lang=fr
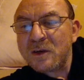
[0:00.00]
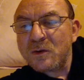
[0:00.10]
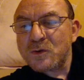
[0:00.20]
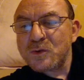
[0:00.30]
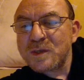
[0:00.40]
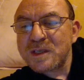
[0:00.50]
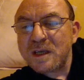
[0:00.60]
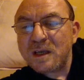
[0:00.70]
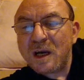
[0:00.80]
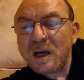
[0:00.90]
Le
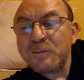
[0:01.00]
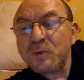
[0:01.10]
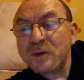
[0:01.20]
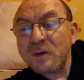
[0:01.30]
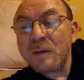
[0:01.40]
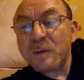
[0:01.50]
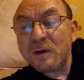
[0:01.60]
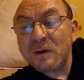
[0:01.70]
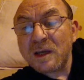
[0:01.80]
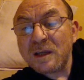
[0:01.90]
succès est là et pourtant, après
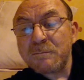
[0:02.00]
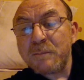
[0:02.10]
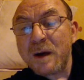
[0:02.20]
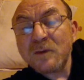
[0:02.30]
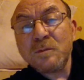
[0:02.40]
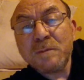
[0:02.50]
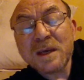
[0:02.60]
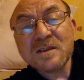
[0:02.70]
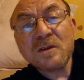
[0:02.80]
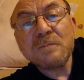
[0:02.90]
enquête, pas de
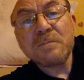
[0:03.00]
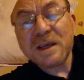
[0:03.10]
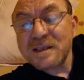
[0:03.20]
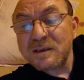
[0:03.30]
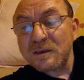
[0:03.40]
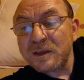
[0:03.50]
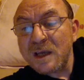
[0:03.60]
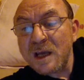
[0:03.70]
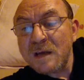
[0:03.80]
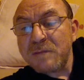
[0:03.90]
personne présente
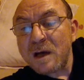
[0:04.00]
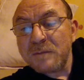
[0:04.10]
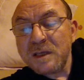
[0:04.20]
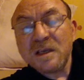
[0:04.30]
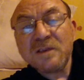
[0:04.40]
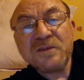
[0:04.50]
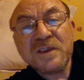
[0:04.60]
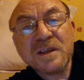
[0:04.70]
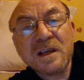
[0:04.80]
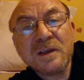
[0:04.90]
parmi les
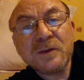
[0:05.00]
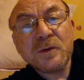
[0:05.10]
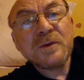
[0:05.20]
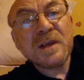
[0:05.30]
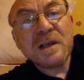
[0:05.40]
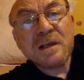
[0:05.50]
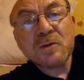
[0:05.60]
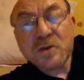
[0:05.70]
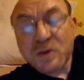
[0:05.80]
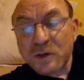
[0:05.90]
fidèles de
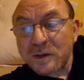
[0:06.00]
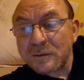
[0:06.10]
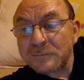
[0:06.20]
Dailymotion.